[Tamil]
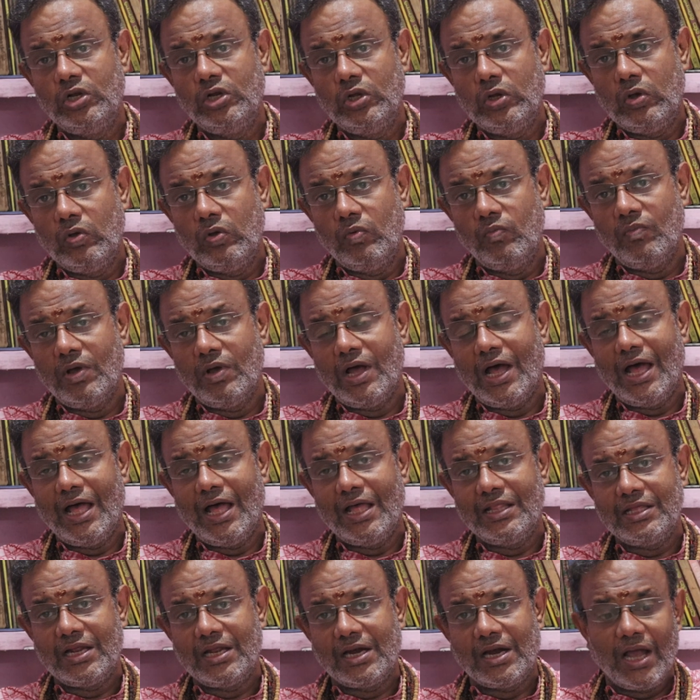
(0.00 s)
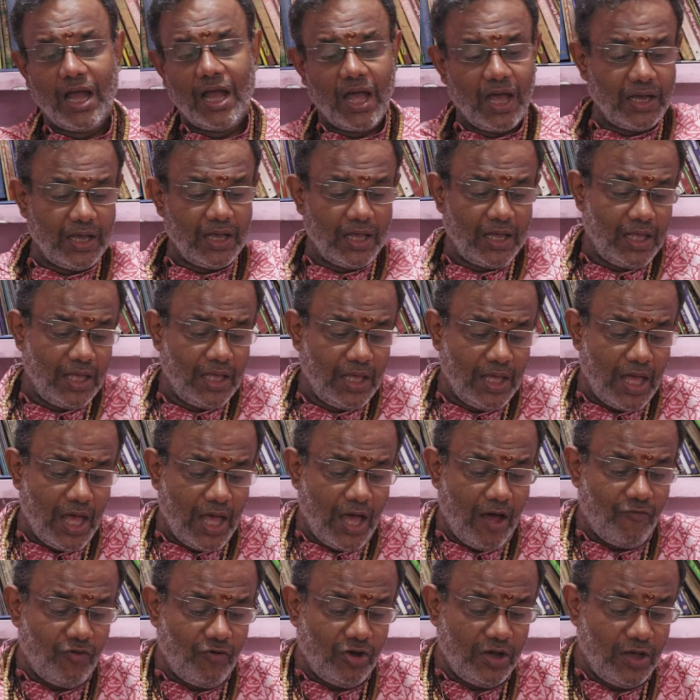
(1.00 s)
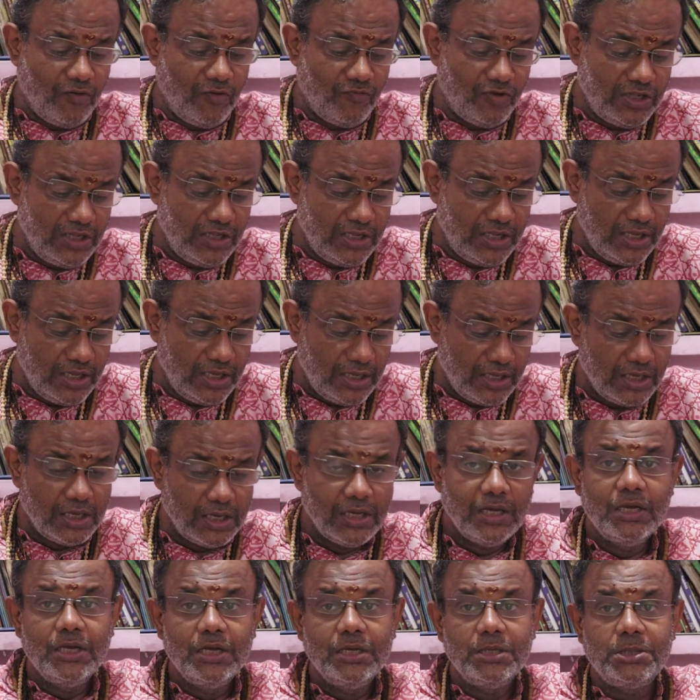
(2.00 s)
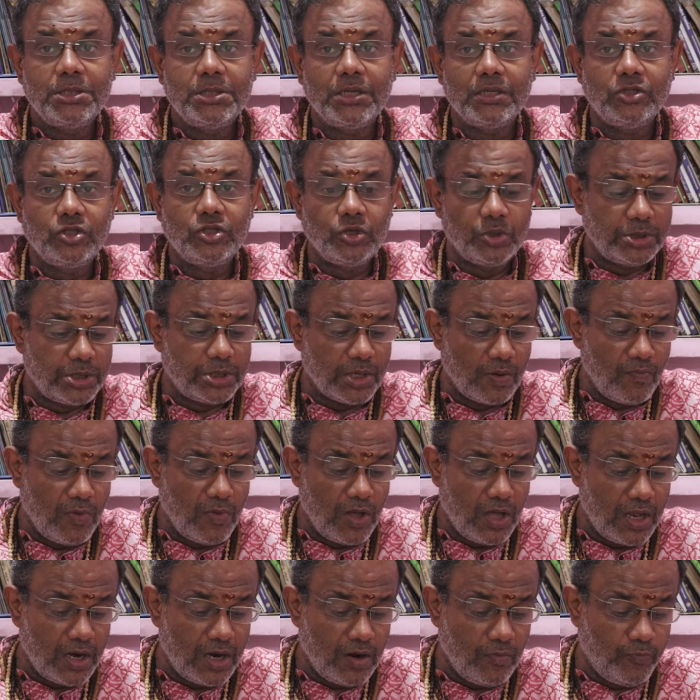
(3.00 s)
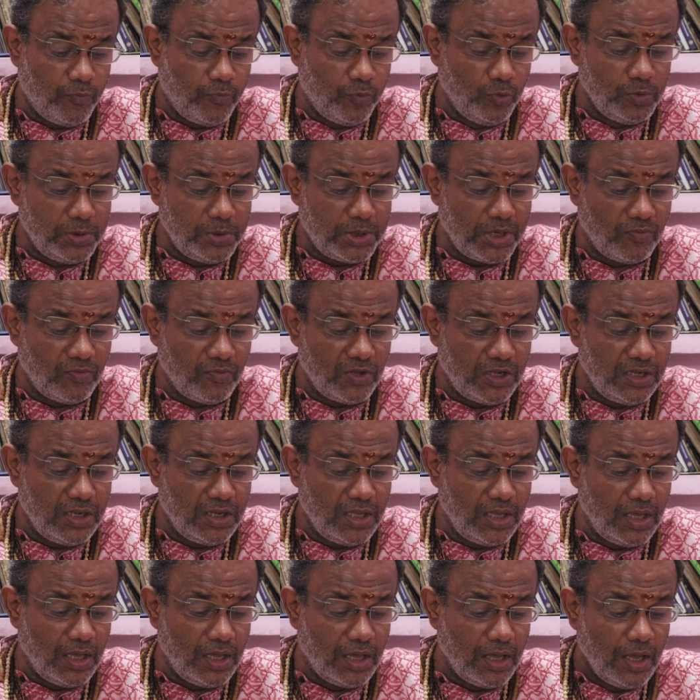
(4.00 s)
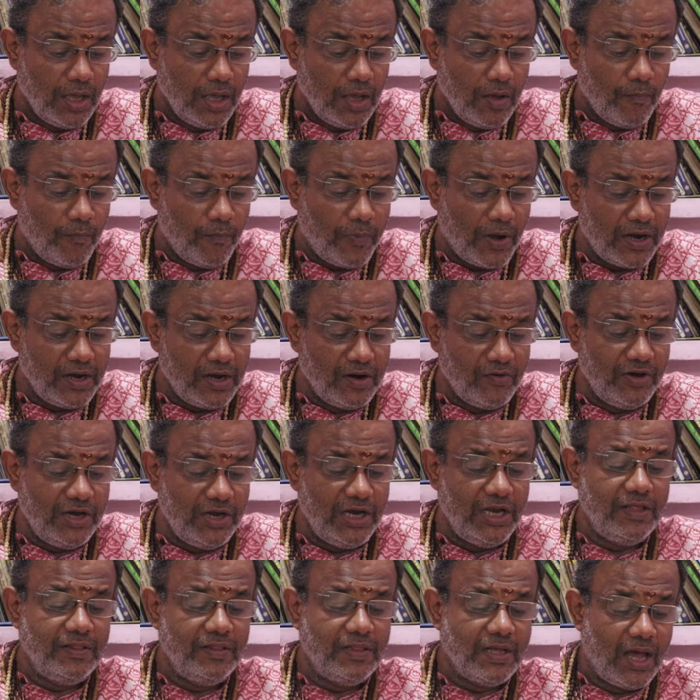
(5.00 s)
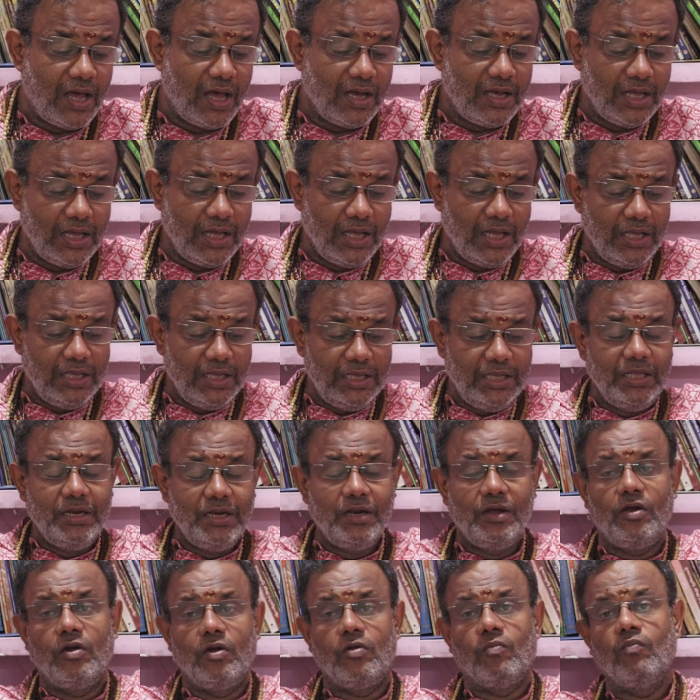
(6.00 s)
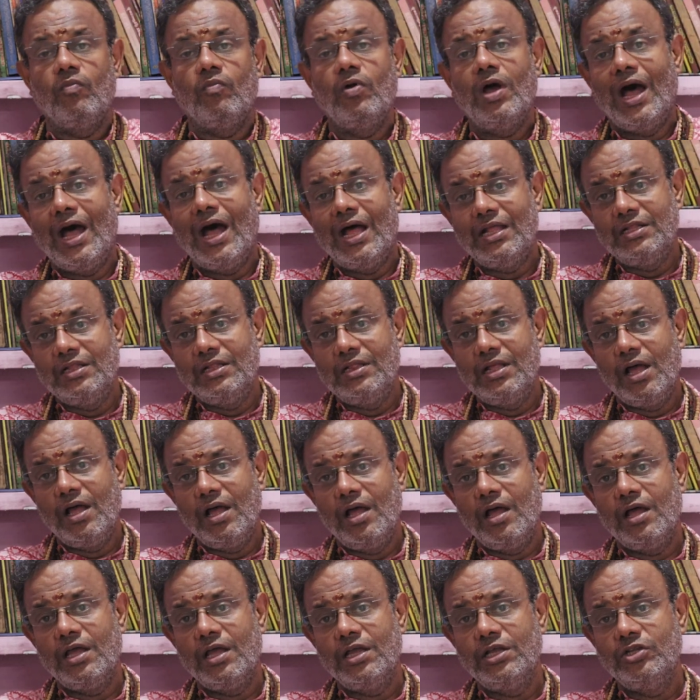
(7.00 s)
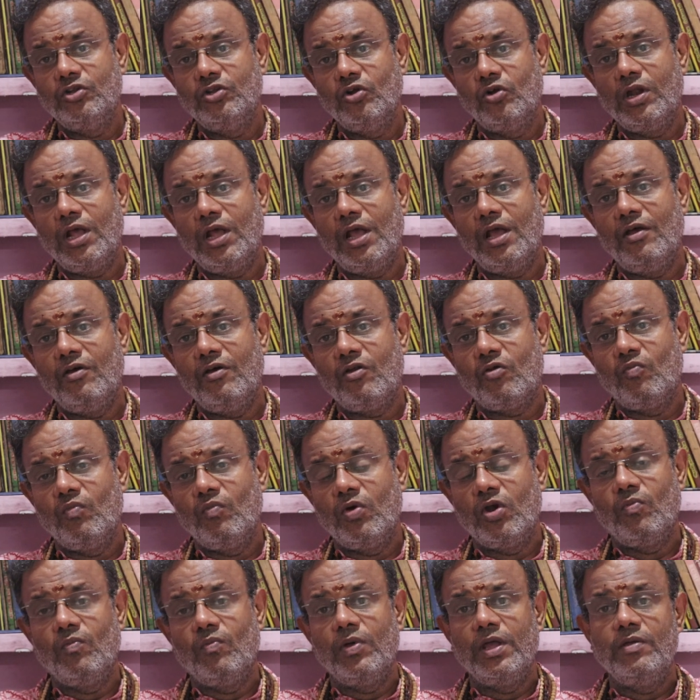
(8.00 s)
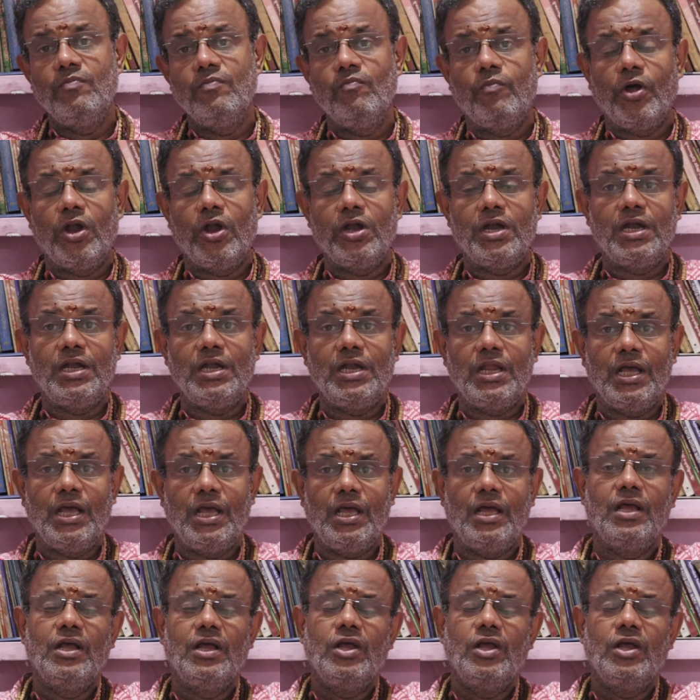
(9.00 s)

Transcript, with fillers: இருக்கும் அதற்காக அவங்க வந்து சத்ரு சம்ஹார பூஜை வந்து பண்ண வேண்டியதாக இருக்கிறோம் அதுதான் இதோட ரொம்ப ரொம்ப இம்பார்ட்டண்ட்டு